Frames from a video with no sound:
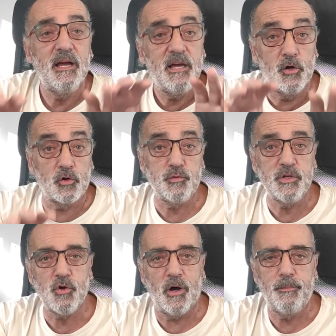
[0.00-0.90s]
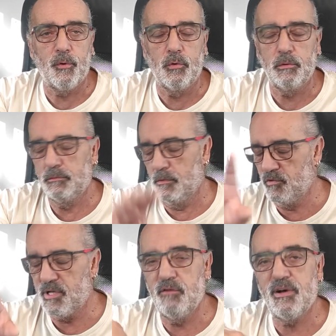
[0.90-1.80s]
et ensuite je réponds,
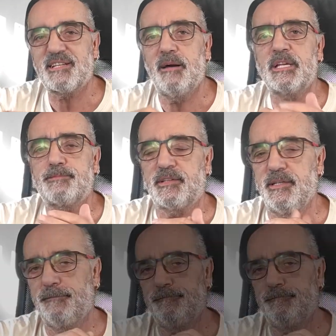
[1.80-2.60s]
vous allez voir ça va bien se passer.